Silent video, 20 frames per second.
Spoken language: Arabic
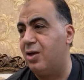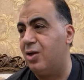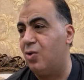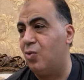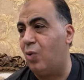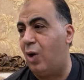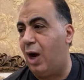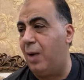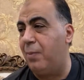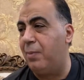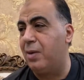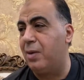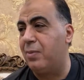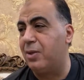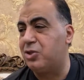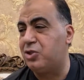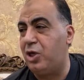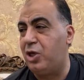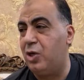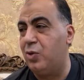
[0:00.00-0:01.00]
وعمل
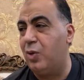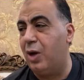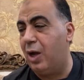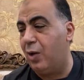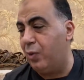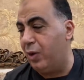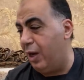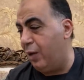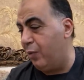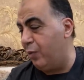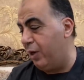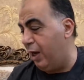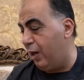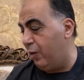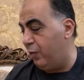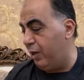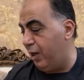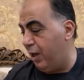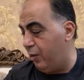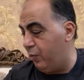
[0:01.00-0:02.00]
ماتش حلو قوي قوي
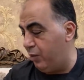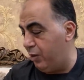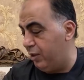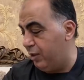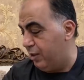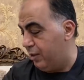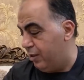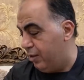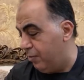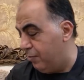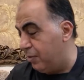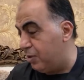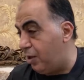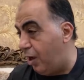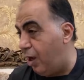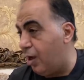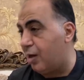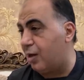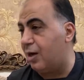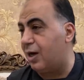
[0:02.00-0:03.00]
قوي قوي
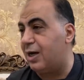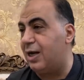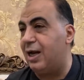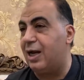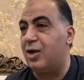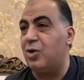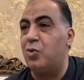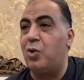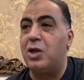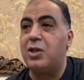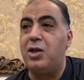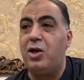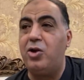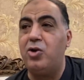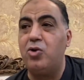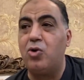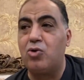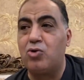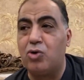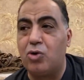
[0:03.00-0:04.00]
متحرك لكن واضح
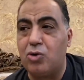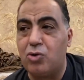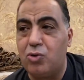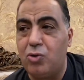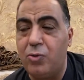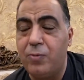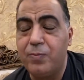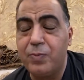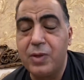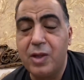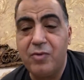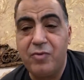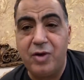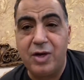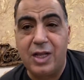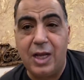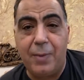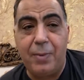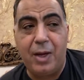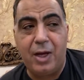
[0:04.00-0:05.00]
ان خطورته في
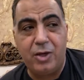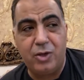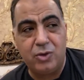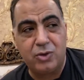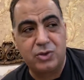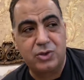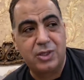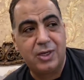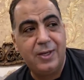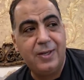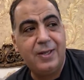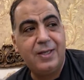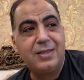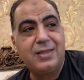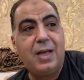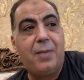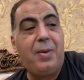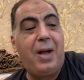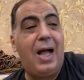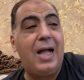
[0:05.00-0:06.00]
الجبهه اليسرى
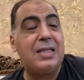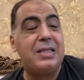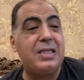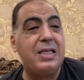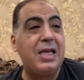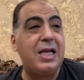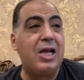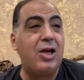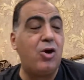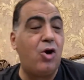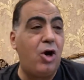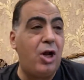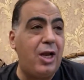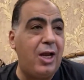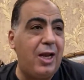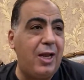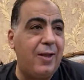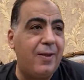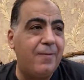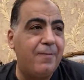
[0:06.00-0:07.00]
طب حد يجي يقول
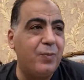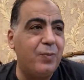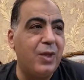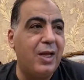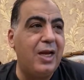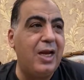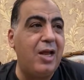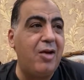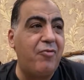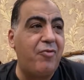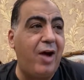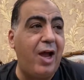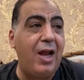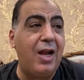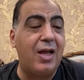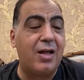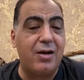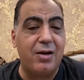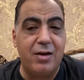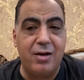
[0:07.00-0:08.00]
لي ليه
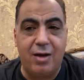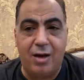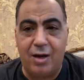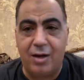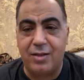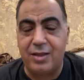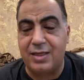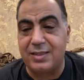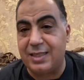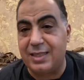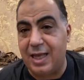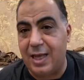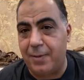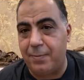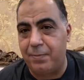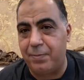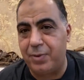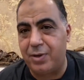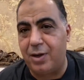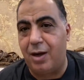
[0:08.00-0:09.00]
فايلر النهارده
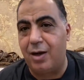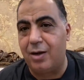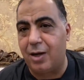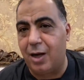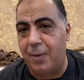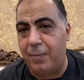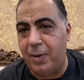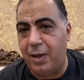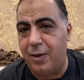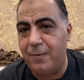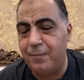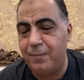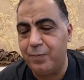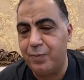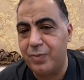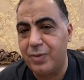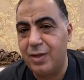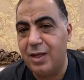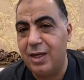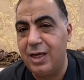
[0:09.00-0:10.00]
ساب كهربا
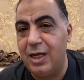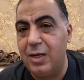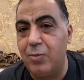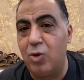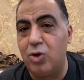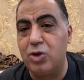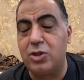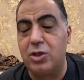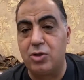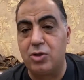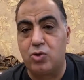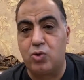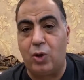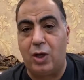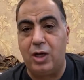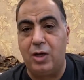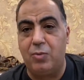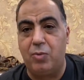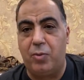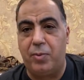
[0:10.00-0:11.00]
لمده
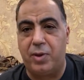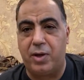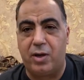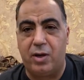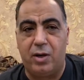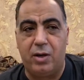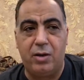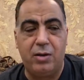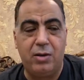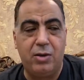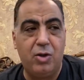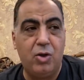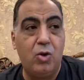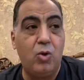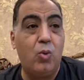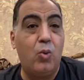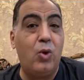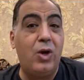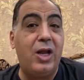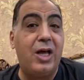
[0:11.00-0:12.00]
طوال المباراه
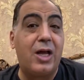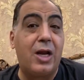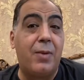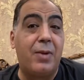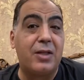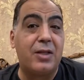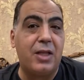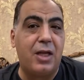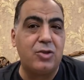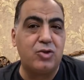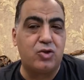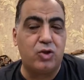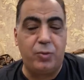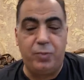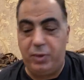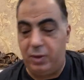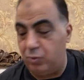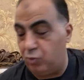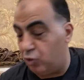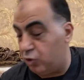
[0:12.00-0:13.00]
وليه رمضان
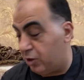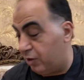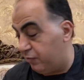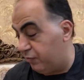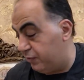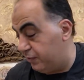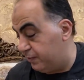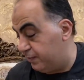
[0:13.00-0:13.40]
صبحي مختفي